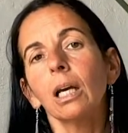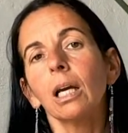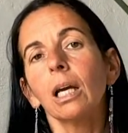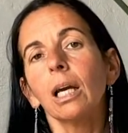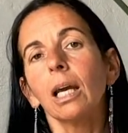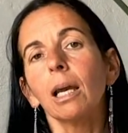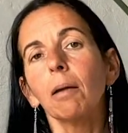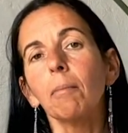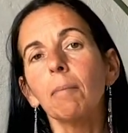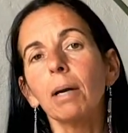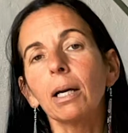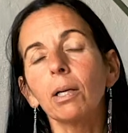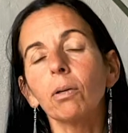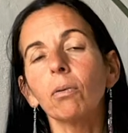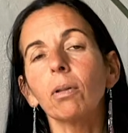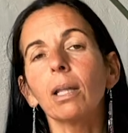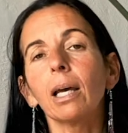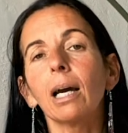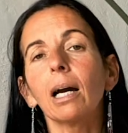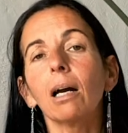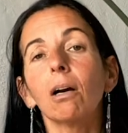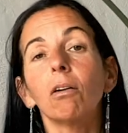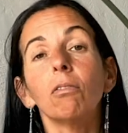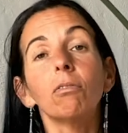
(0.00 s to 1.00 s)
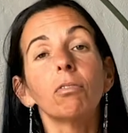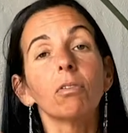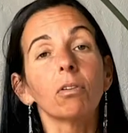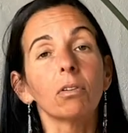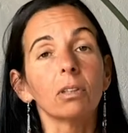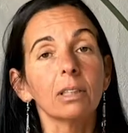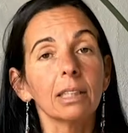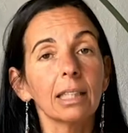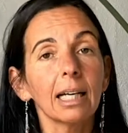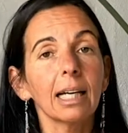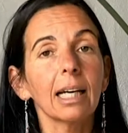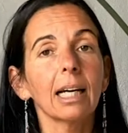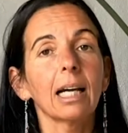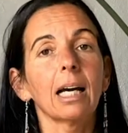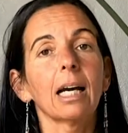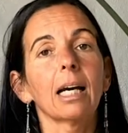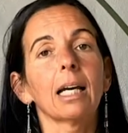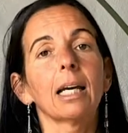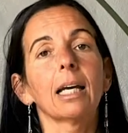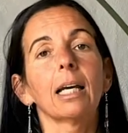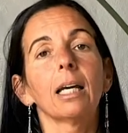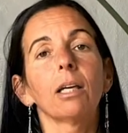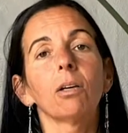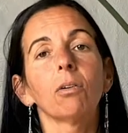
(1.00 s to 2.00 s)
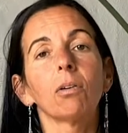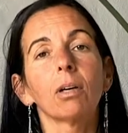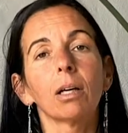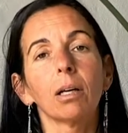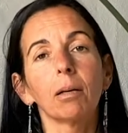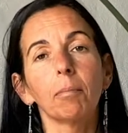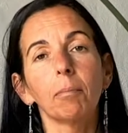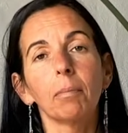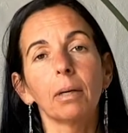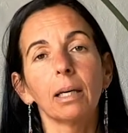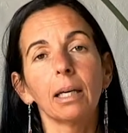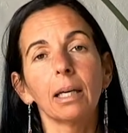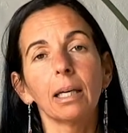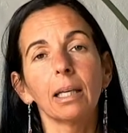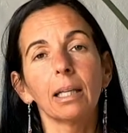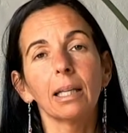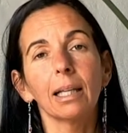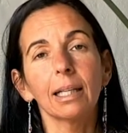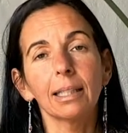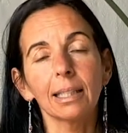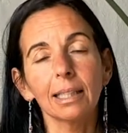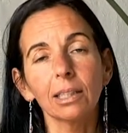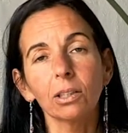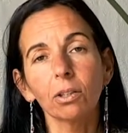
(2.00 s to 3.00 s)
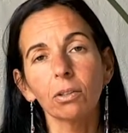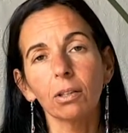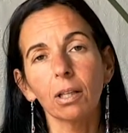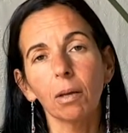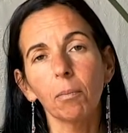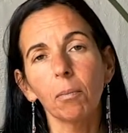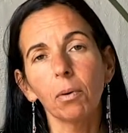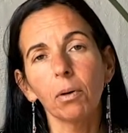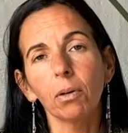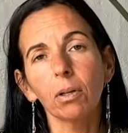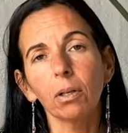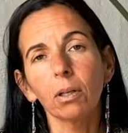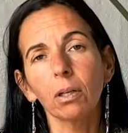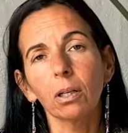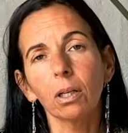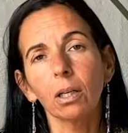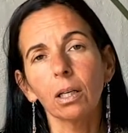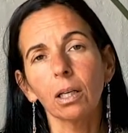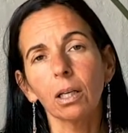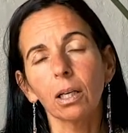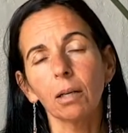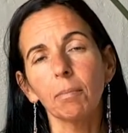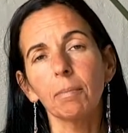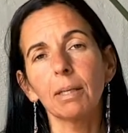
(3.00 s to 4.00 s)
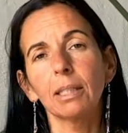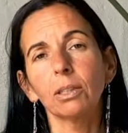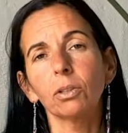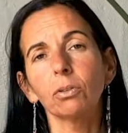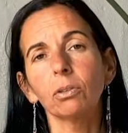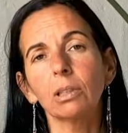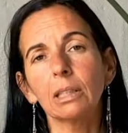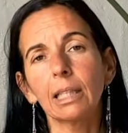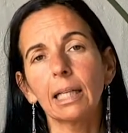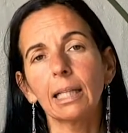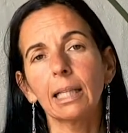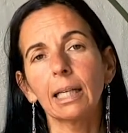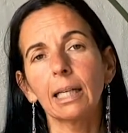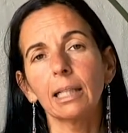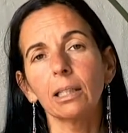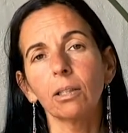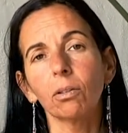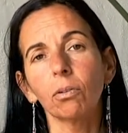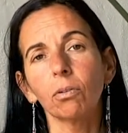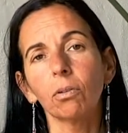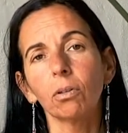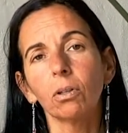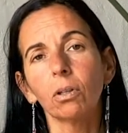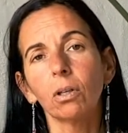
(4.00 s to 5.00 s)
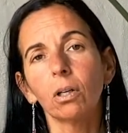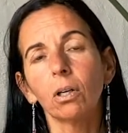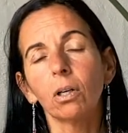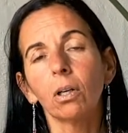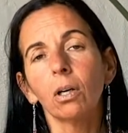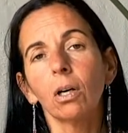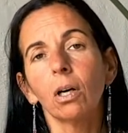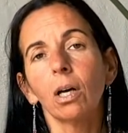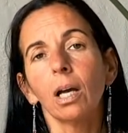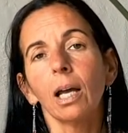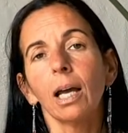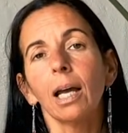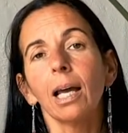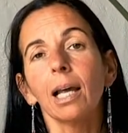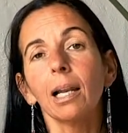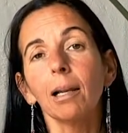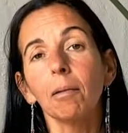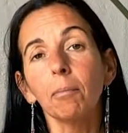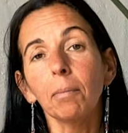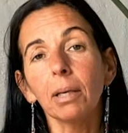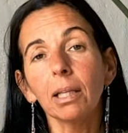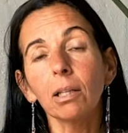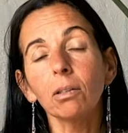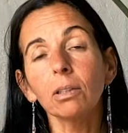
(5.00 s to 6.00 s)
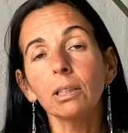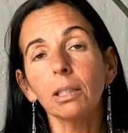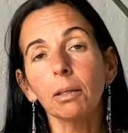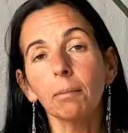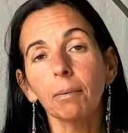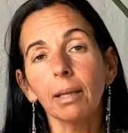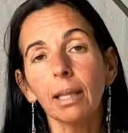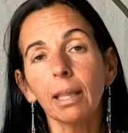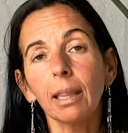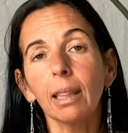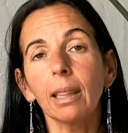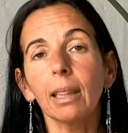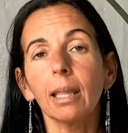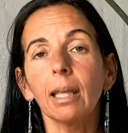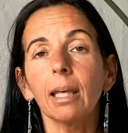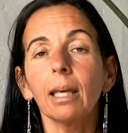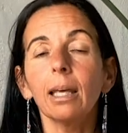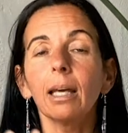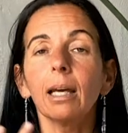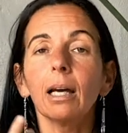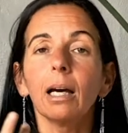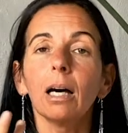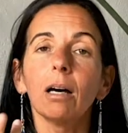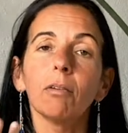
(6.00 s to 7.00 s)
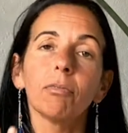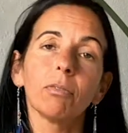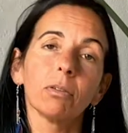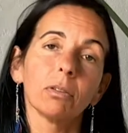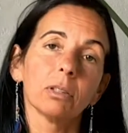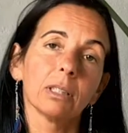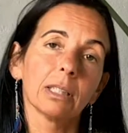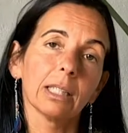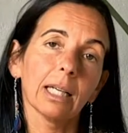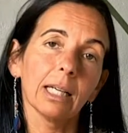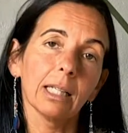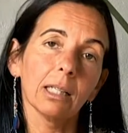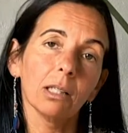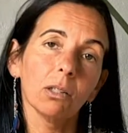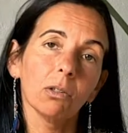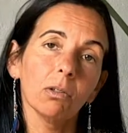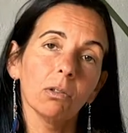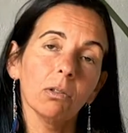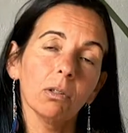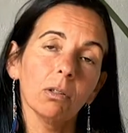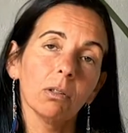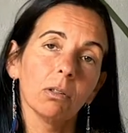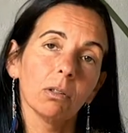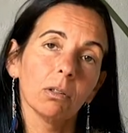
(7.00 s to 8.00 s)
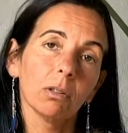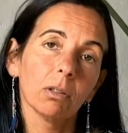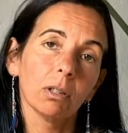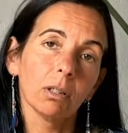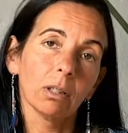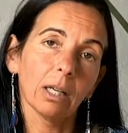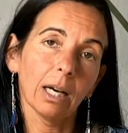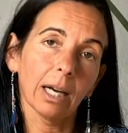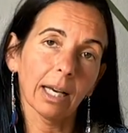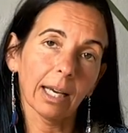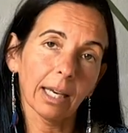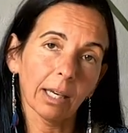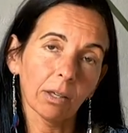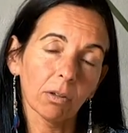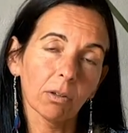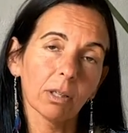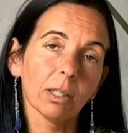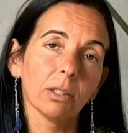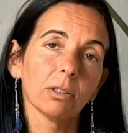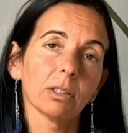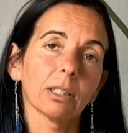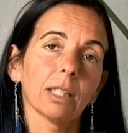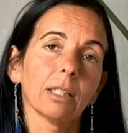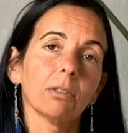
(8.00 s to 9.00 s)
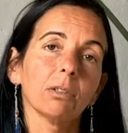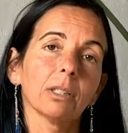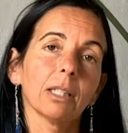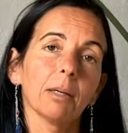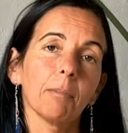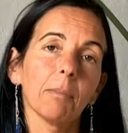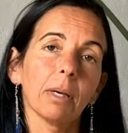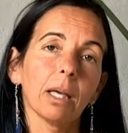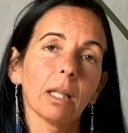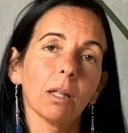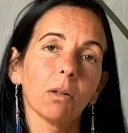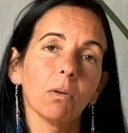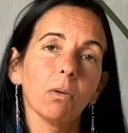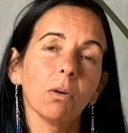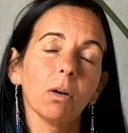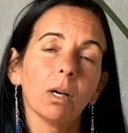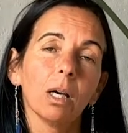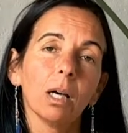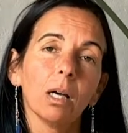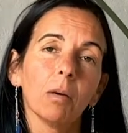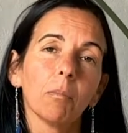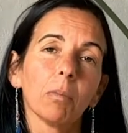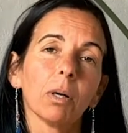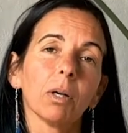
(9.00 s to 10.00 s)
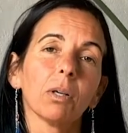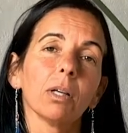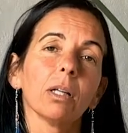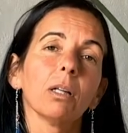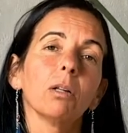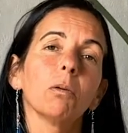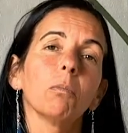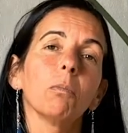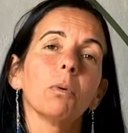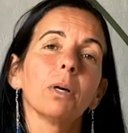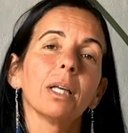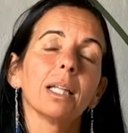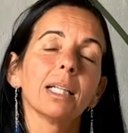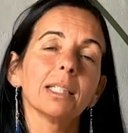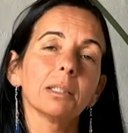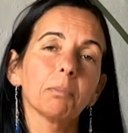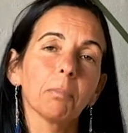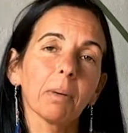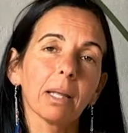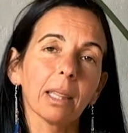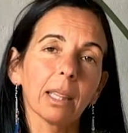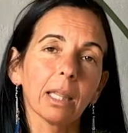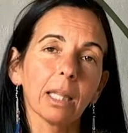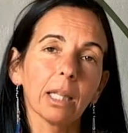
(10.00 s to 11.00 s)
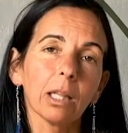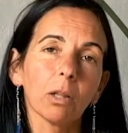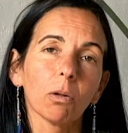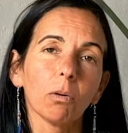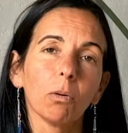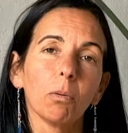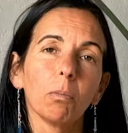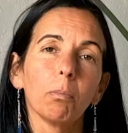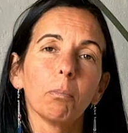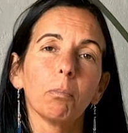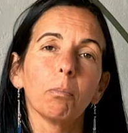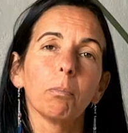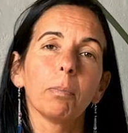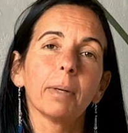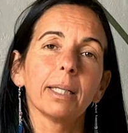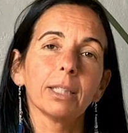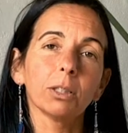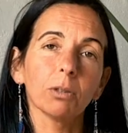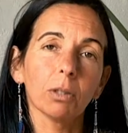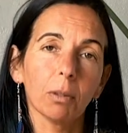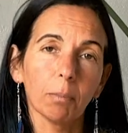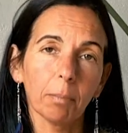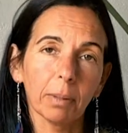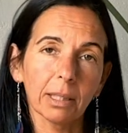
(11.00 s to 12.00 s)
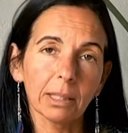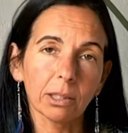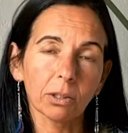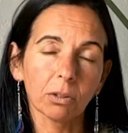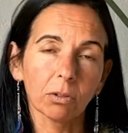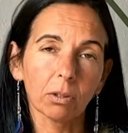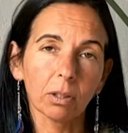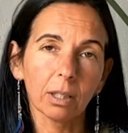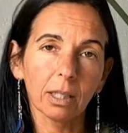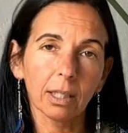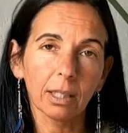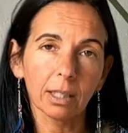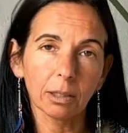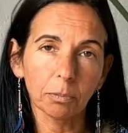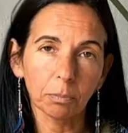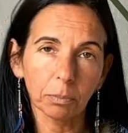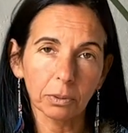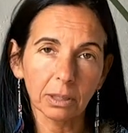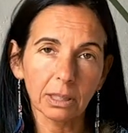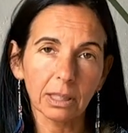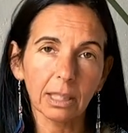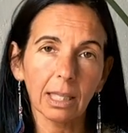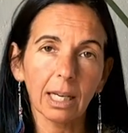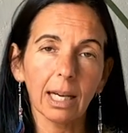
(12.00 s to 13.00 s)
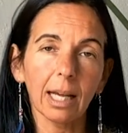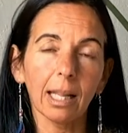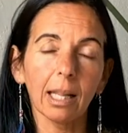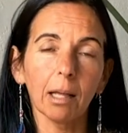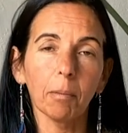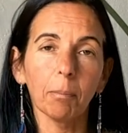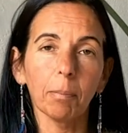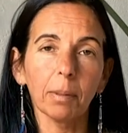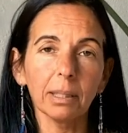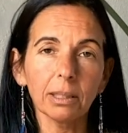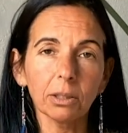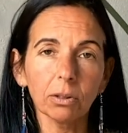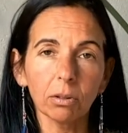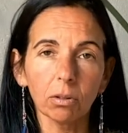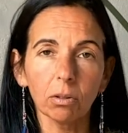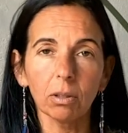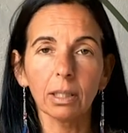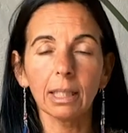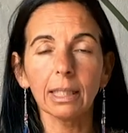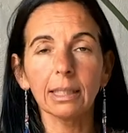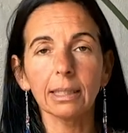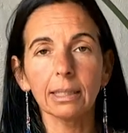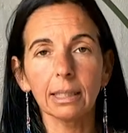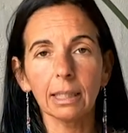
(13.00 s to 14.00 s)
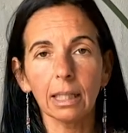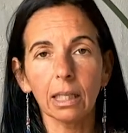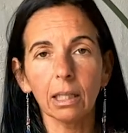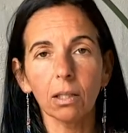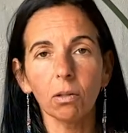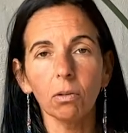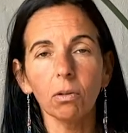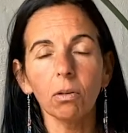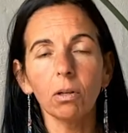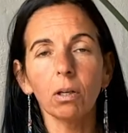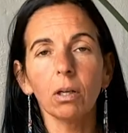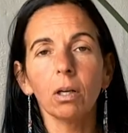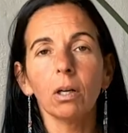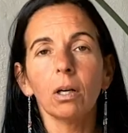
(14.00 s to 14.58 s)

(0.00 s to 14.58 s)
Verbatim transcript: que me ayude a confrontar aquello que me da tanto temor, que me asusta tanto? El miedo se vence afrontando aquello que nos causa miedo, pero yendo muy despacito, paso a paso, y después de cada paso conquistado,